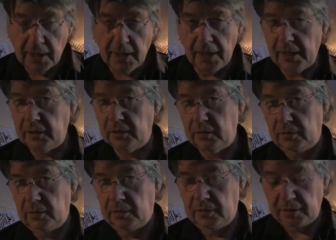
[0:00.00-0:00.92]

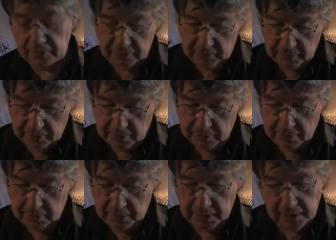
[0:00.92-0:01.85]
L'être
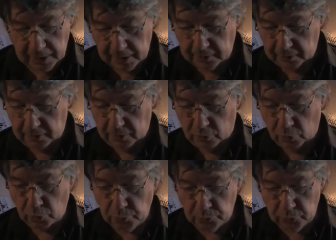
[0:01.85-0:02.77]
désirant et l'être
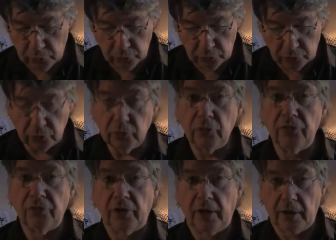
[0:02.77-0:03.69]
repu sont deux
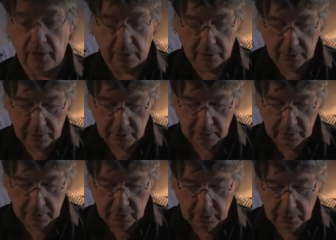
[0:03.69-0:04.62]
frères,
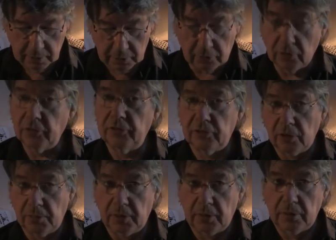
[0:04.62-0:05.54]
qui se
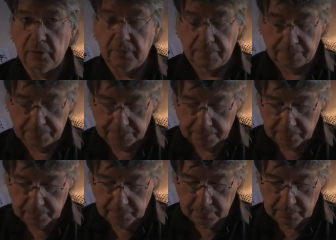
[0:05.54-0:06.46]
ressemblent,
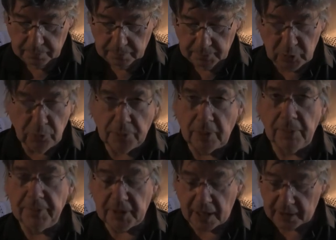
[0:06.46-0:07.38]
mais n'ont pas le
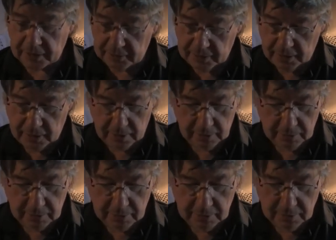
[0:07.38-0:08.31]
même caractère.
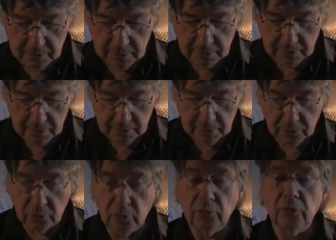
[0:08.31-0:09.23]

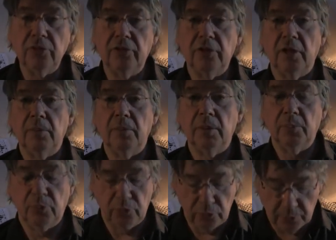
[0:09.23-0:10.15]
Le deuxième est
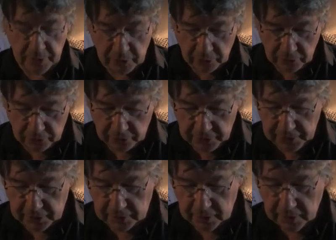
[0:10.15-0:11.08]
plus
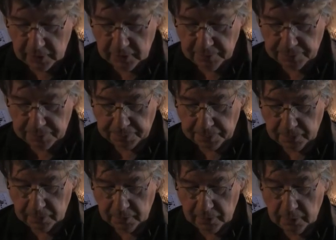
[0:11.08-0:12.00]
mélancolique
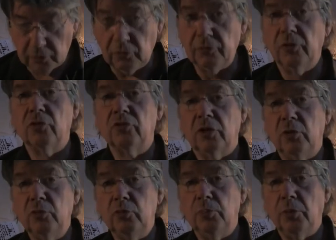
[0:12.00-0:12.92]
et souvent
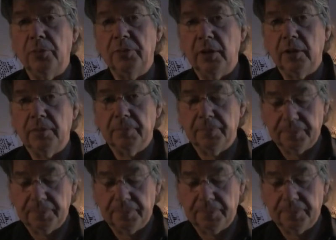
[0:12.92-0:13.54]
jaloux du premier.